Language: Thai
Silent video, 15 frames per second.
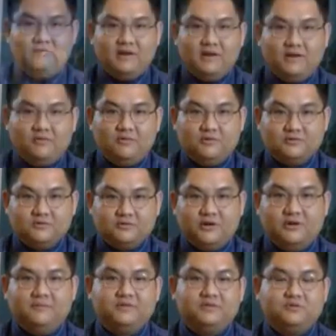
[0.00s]
วันนี้คุณสุทร
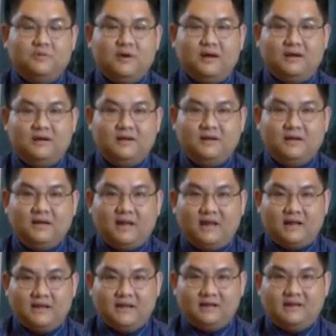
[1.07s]
นเพชรสุวรรณอ
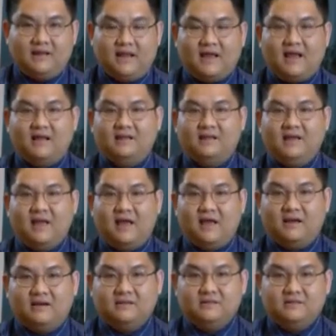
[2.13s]
ดีตเลขาธิกา
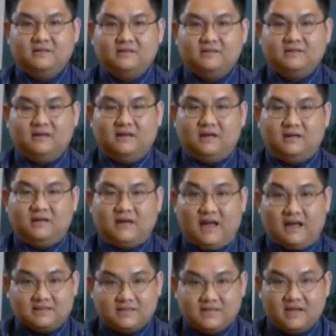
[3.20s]
ร
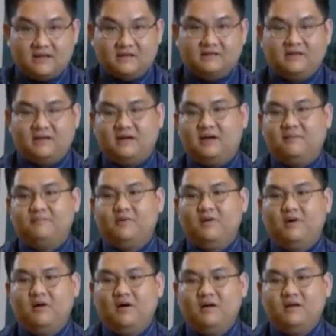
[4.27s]
อาเซียนนะครับ
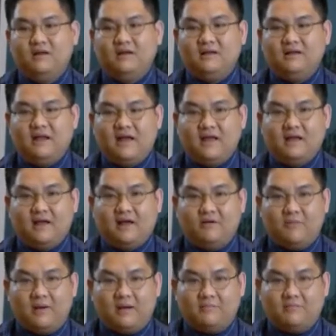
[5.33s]
ก็ได้เข้า
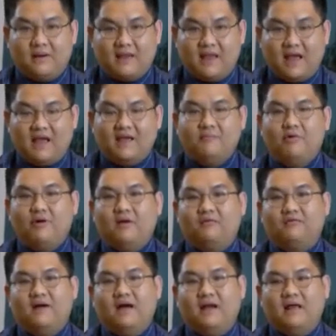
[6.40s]
มาบรรยายให้พวกเรา
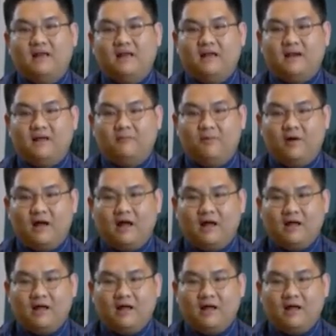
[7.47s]
ฟังแล้วละครับ ว่า